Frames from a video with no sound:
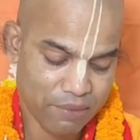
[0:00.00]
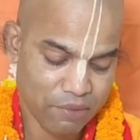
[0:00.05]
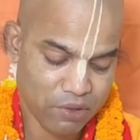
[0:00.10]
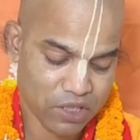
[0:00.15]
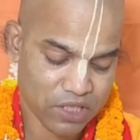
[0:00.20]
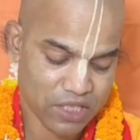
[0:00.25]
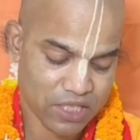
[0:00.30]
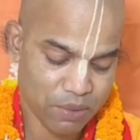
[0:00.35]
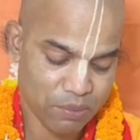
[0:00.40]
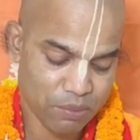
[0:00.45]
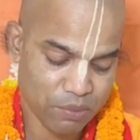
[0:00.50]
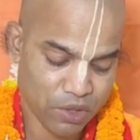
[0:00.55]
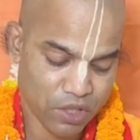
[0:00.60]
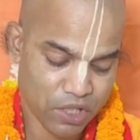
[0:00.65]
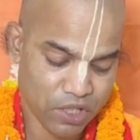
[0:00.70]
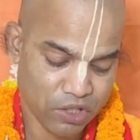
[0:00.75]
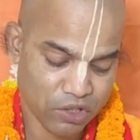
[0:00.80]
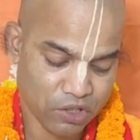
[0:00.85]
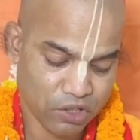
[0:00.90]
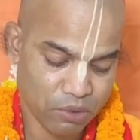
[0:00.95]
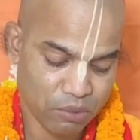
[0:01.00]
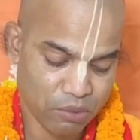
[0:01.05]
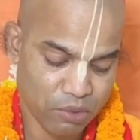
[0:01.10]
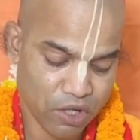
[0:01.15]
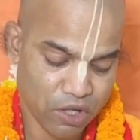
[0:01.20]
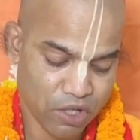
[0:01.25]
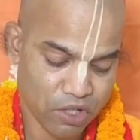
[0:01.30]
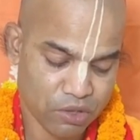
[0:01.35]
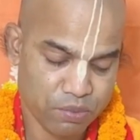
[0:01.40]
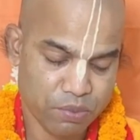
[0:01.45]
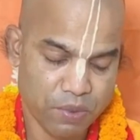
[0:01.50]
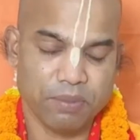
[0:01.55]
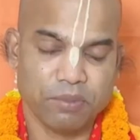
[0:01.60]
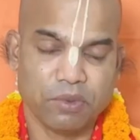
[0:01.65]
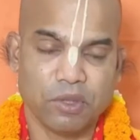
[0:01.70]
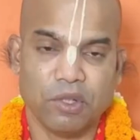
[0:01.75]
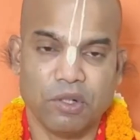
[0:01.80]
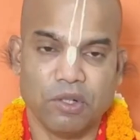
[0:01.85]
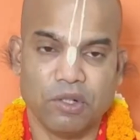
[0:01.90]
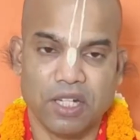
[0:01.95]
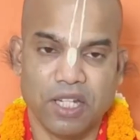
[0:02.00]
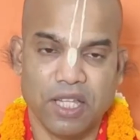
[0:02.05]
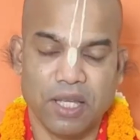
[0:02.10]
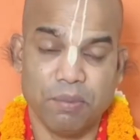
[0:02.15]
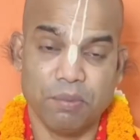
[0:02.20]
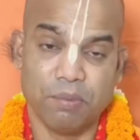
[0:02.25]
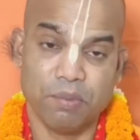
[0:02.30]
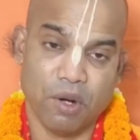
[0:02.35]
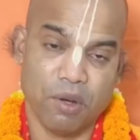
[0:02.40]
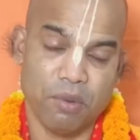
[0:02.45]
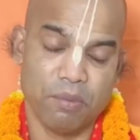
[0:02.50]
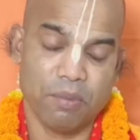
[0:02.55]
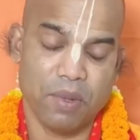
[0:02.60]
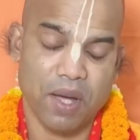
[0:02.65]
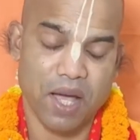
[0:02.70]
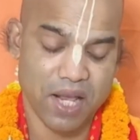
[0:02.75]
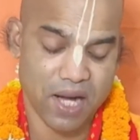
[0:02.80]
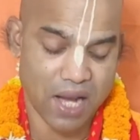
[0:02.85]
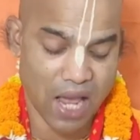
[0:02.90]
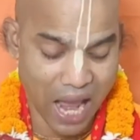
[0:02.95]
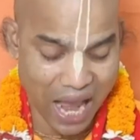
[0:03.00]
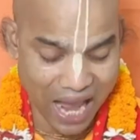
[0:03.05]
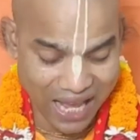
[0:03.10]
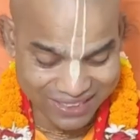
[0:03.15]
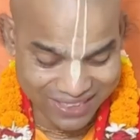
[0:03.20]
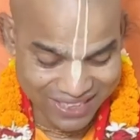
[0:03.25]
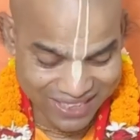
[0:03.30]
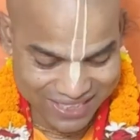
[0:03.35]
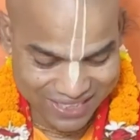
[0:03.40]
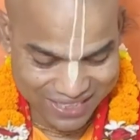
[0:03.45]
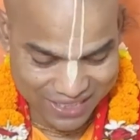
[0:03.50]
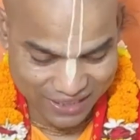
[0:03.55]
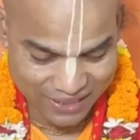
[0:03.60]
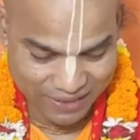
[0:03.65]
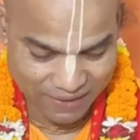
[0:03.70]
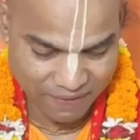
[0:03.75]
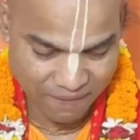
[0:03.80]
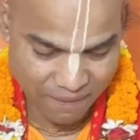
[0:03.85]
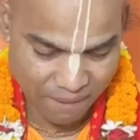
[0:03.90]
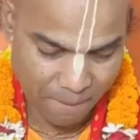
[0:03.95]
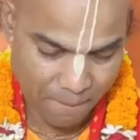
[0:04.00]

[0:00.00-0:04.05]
এবং সে পরিণত বয়স প্রাপ্ত হলে ব্রহ্মার আদেশে